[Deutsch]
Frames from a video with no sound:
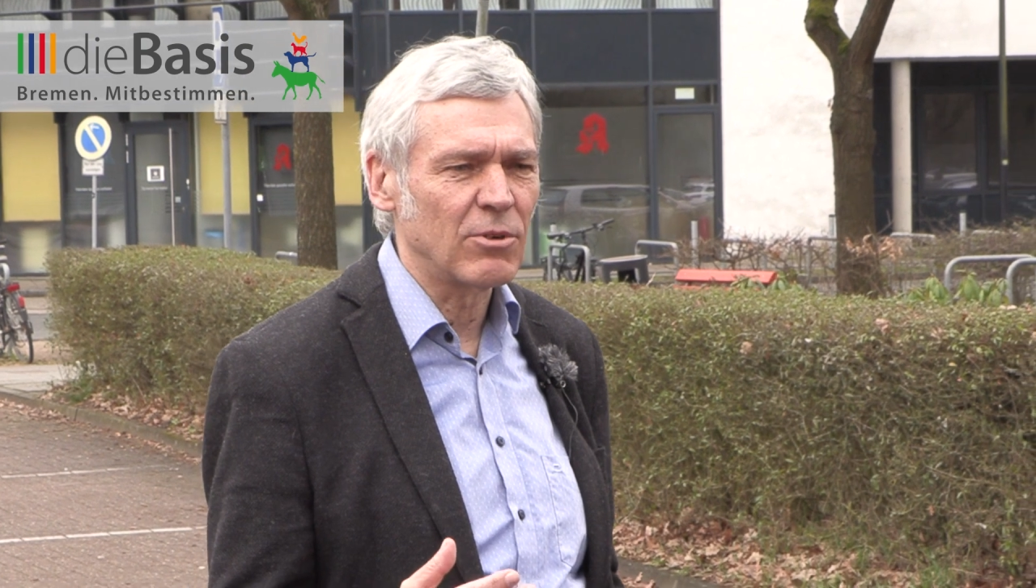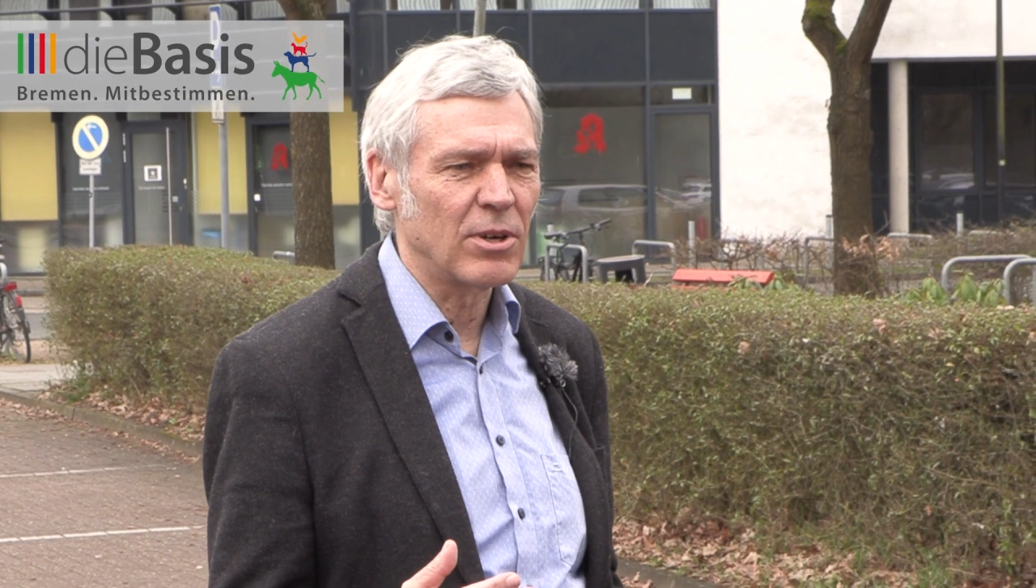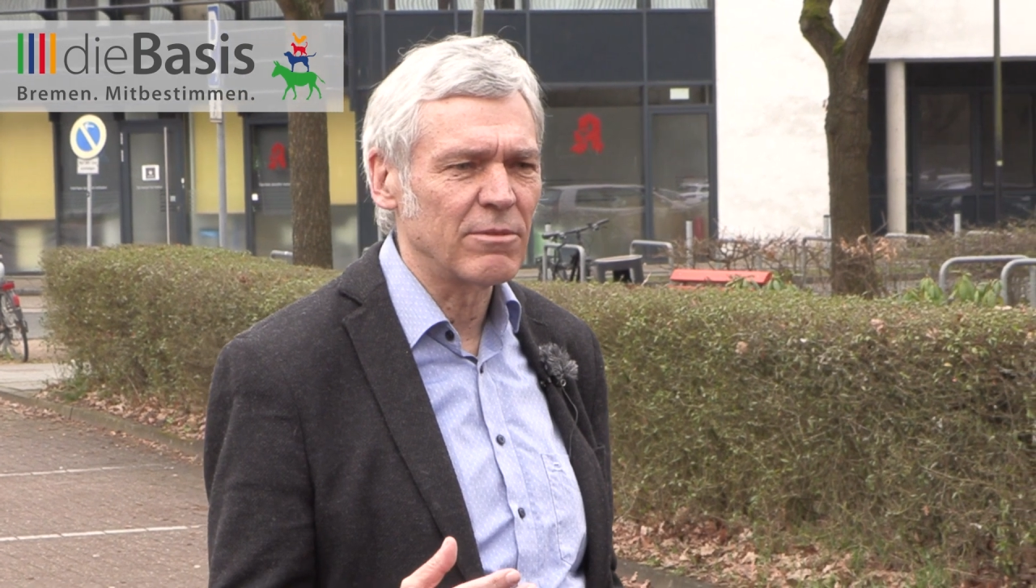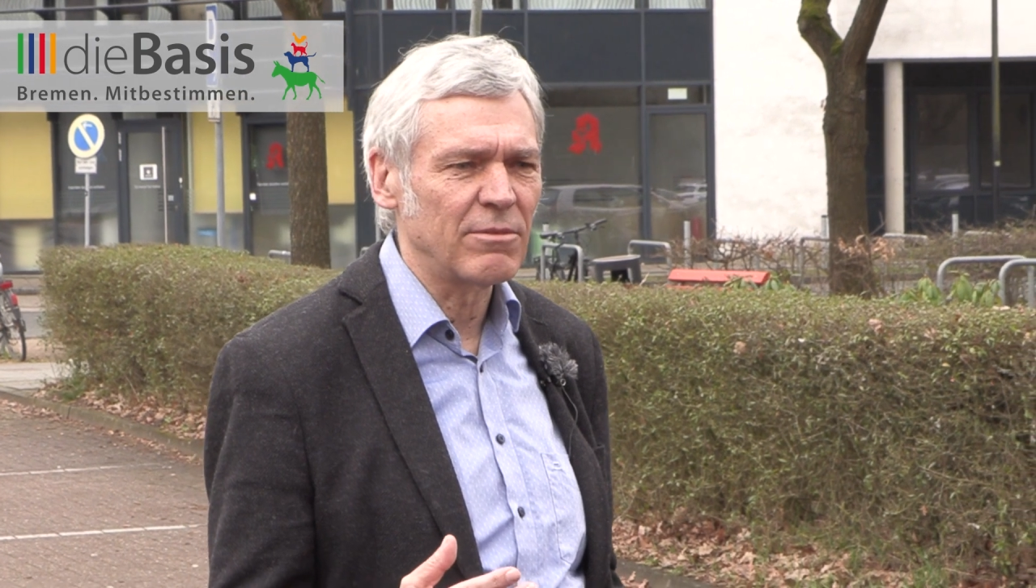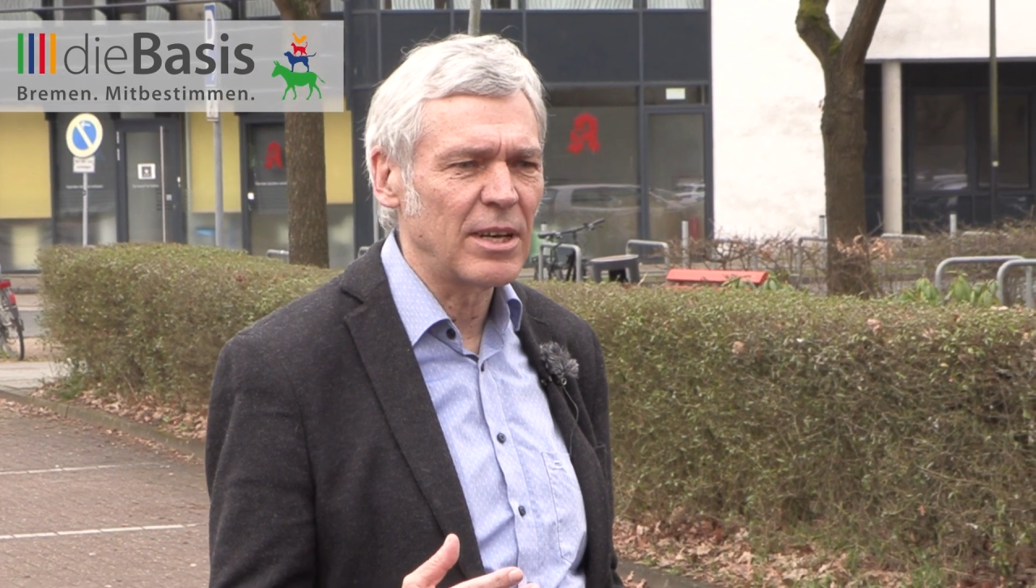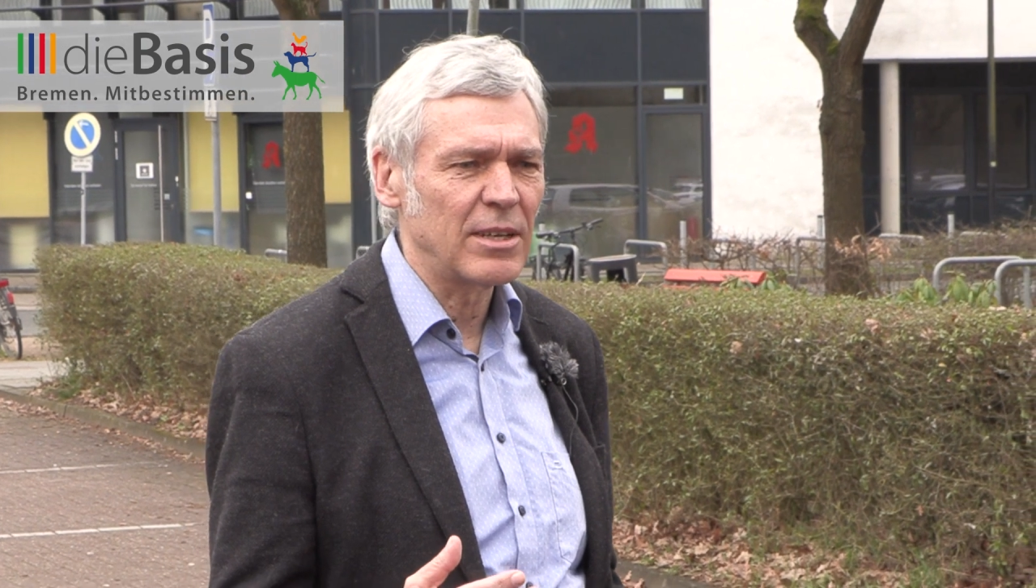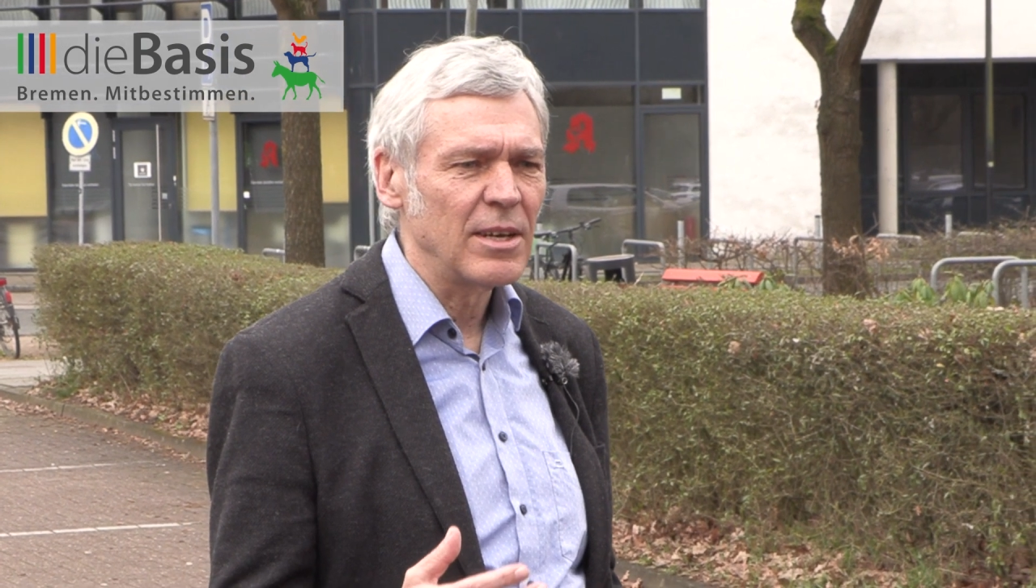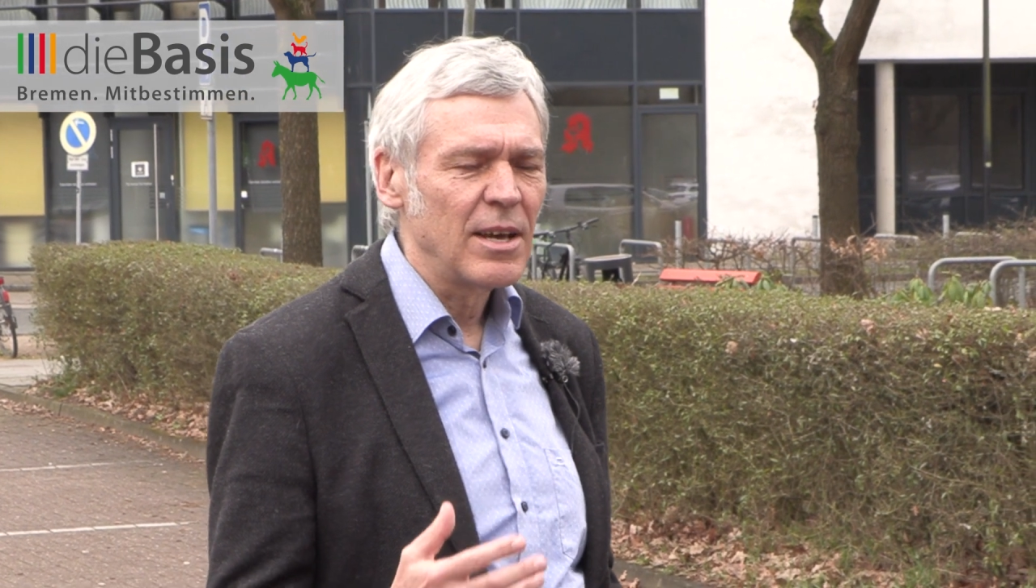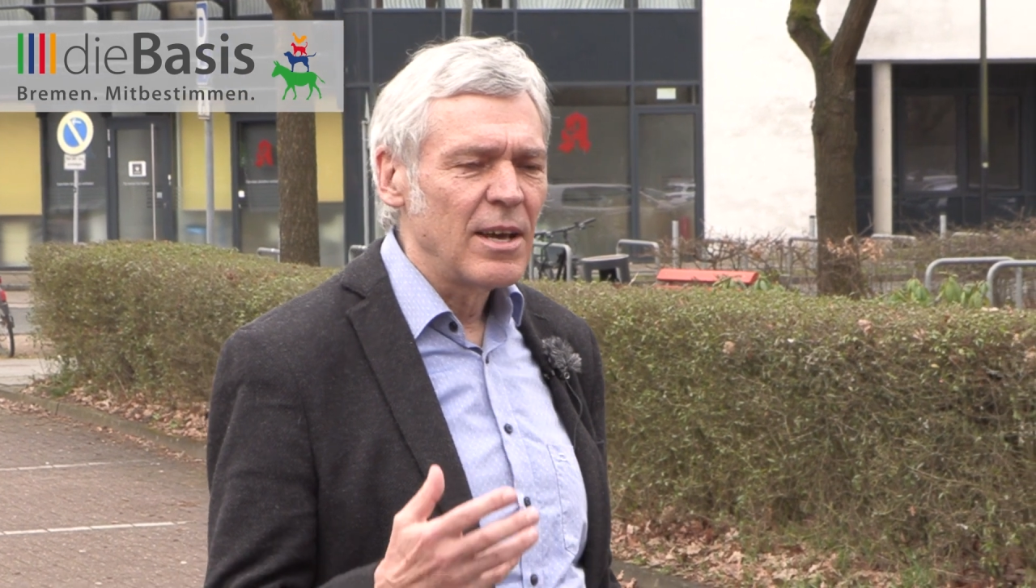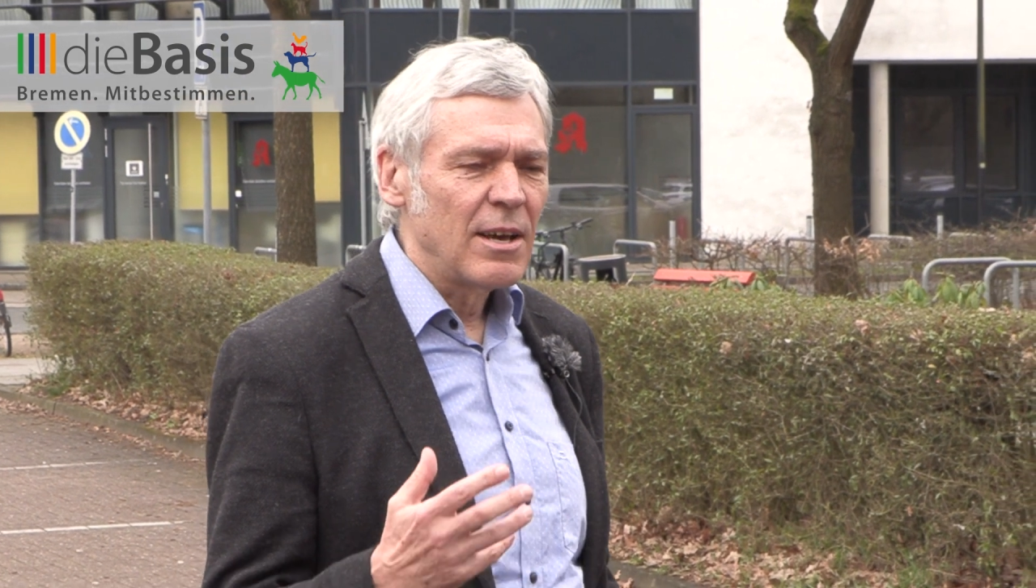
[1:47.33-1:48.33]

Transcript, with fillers: worden wären,